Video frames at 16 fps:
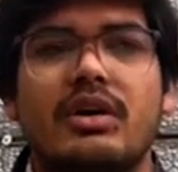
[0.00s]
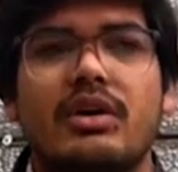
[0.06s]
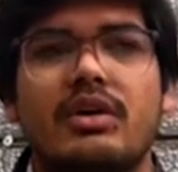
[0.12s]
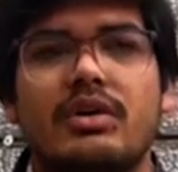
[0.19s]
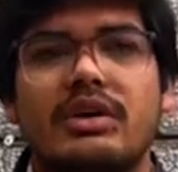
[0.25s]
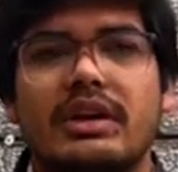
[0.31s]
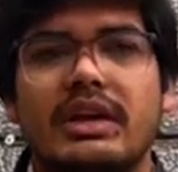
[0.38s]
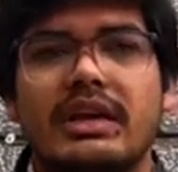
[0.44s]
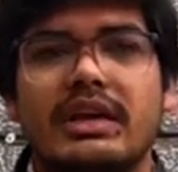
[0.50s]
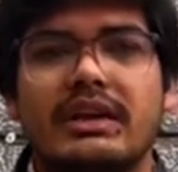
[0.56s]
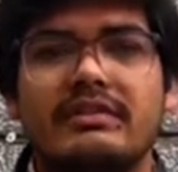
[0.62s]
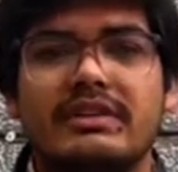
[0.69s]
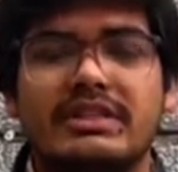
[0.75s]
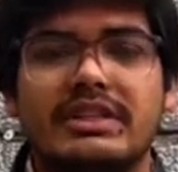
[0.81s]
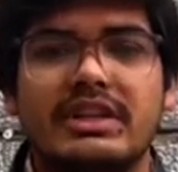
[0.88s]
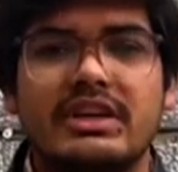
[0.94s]
और एक
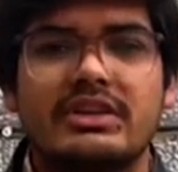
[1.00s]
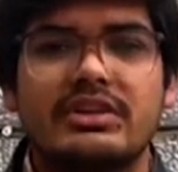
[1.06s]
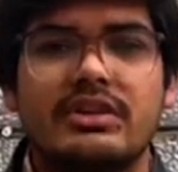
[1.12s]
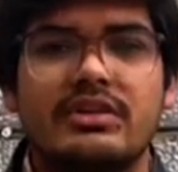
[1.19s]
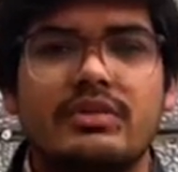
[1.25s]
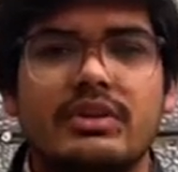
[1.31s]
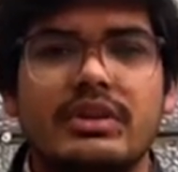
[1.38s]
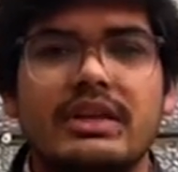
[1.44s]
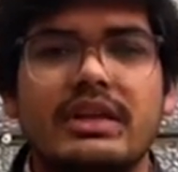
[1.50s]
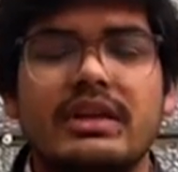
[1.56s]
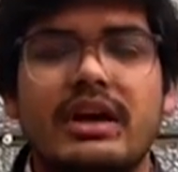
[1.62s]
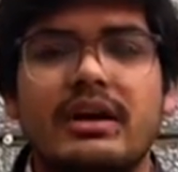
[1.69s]
इन्वेस्टिगेशन होगी